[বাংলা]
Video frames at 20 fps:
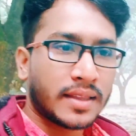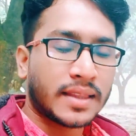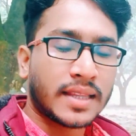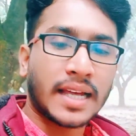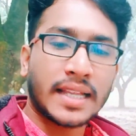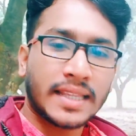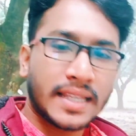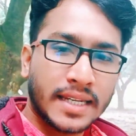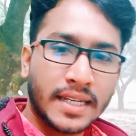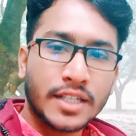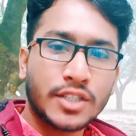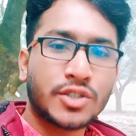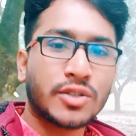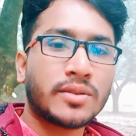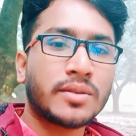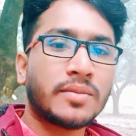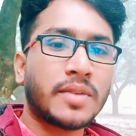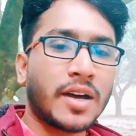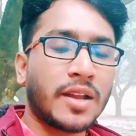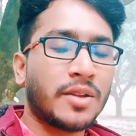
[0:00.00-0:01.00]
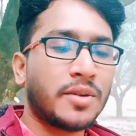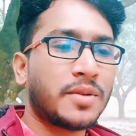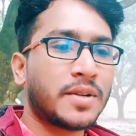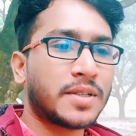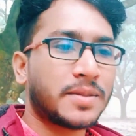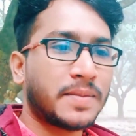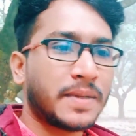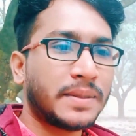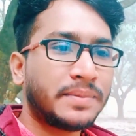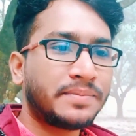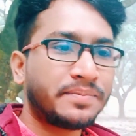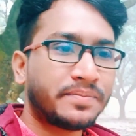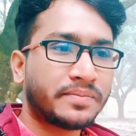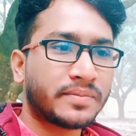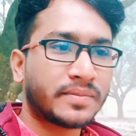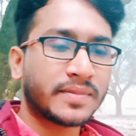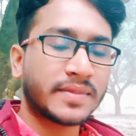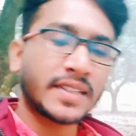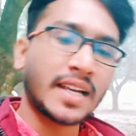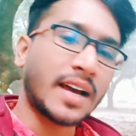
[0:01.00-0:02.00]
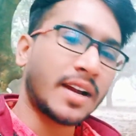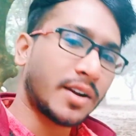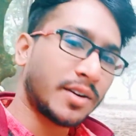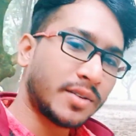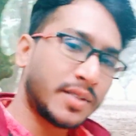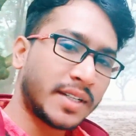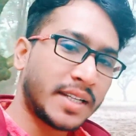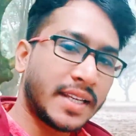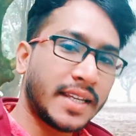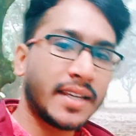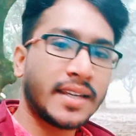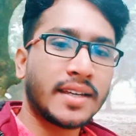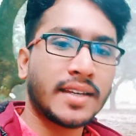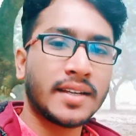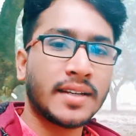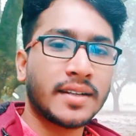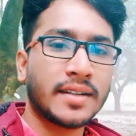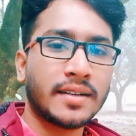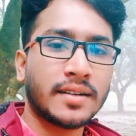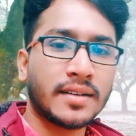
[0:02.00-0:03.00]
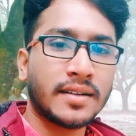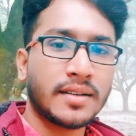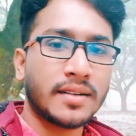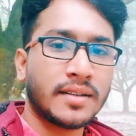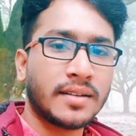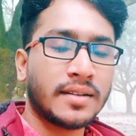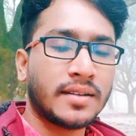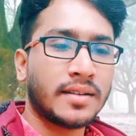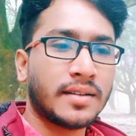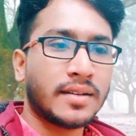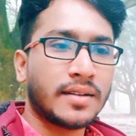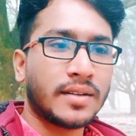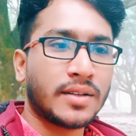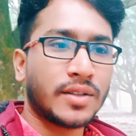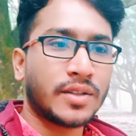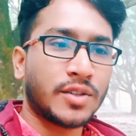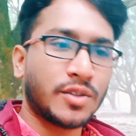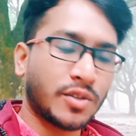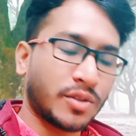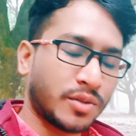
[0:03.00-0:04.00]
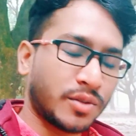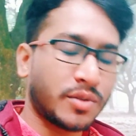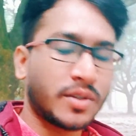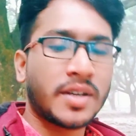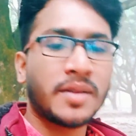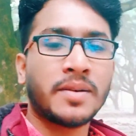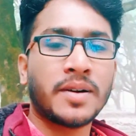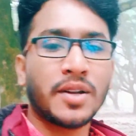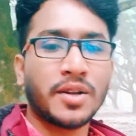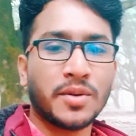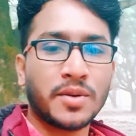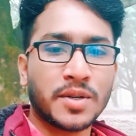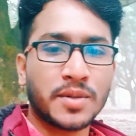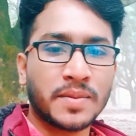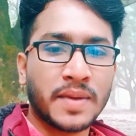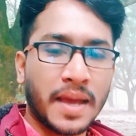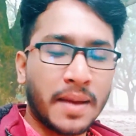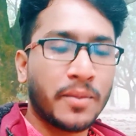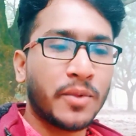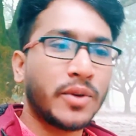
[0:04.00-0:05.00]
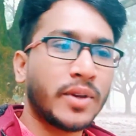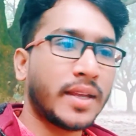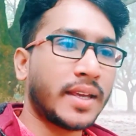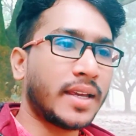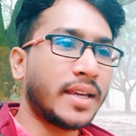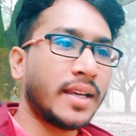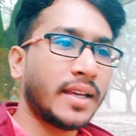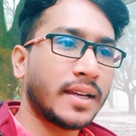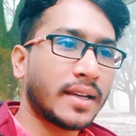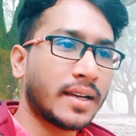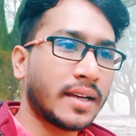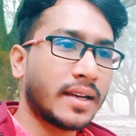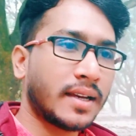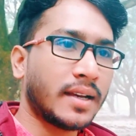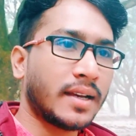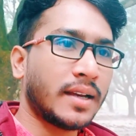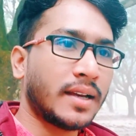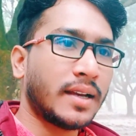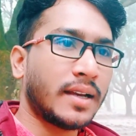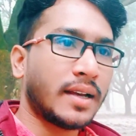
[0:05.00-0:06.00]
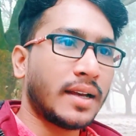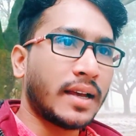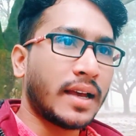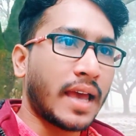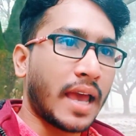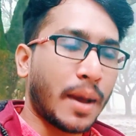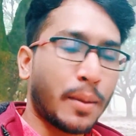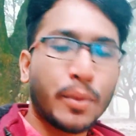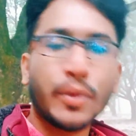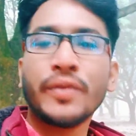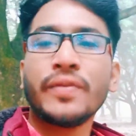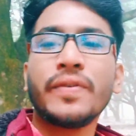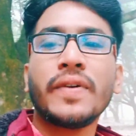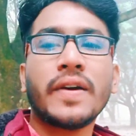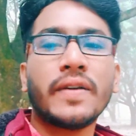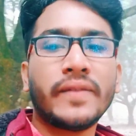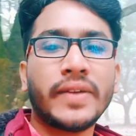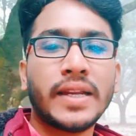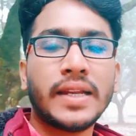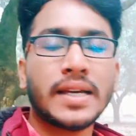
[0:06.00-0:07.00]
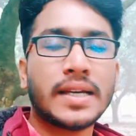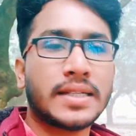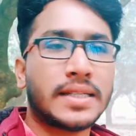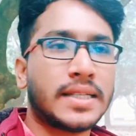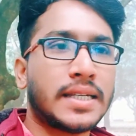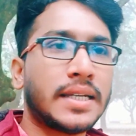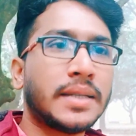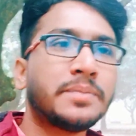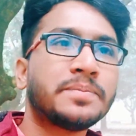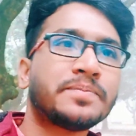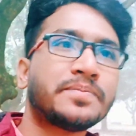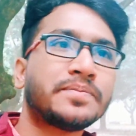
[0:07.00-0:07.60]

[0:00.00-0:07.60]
তাদেরকে যখন ভালোবাসবেন তারাও ঠিক ততটাই ভালোবাসবে এমনকি এমন ফ্যামিলি আছে